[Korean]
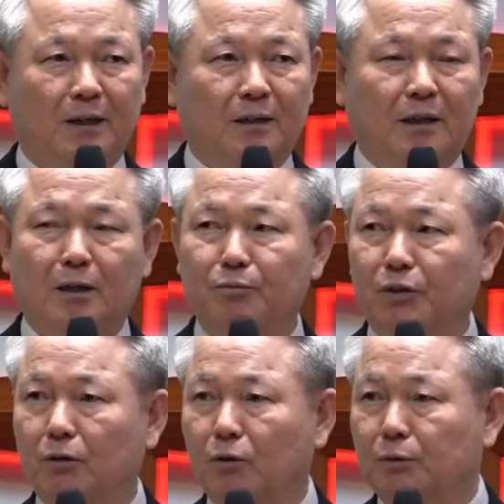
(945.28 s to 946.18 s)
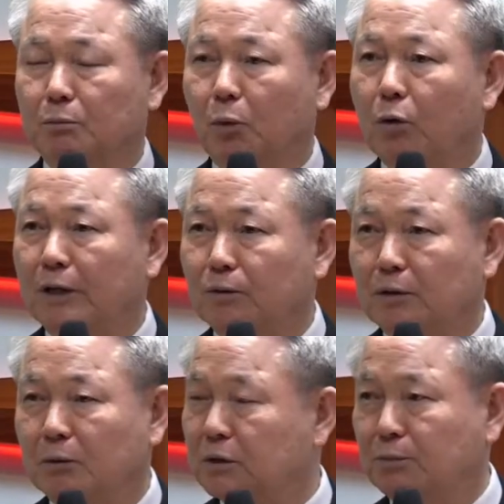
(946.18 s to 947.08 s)
사람들이 여러분
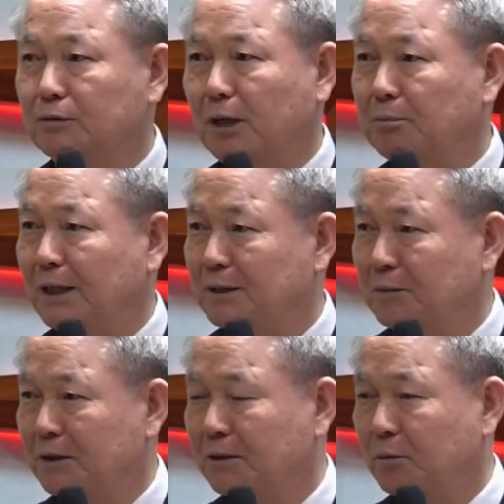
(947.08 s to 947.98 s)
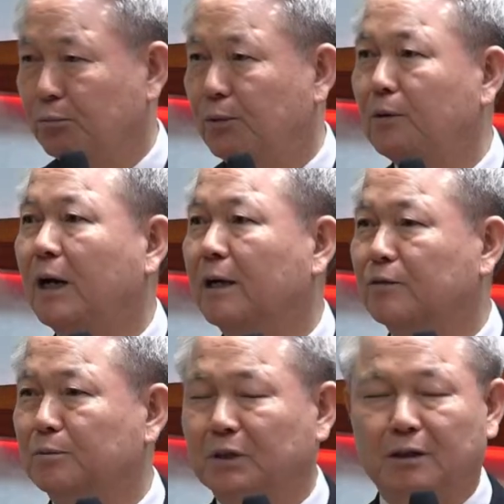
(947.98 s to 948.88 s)
몰라줬다고 기분 나빠하지 마세요. 뭘
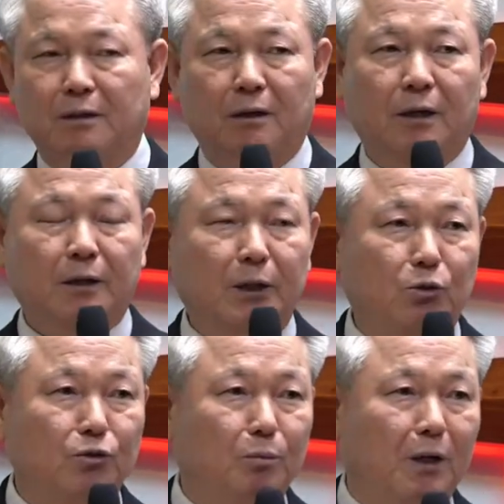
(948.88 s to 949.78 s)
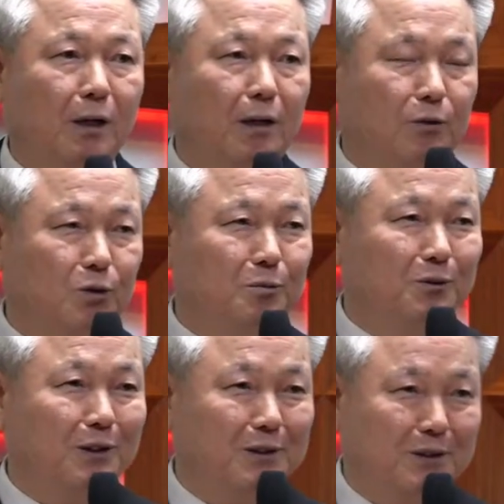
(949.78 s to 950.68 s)
알아줍니까? 예수님만 알아주면
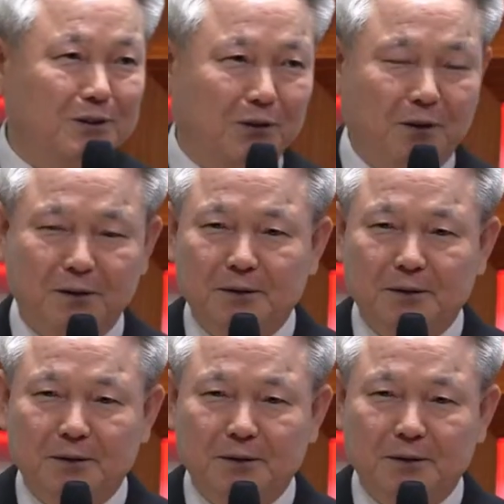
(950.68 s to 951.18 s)
되지, 그죠?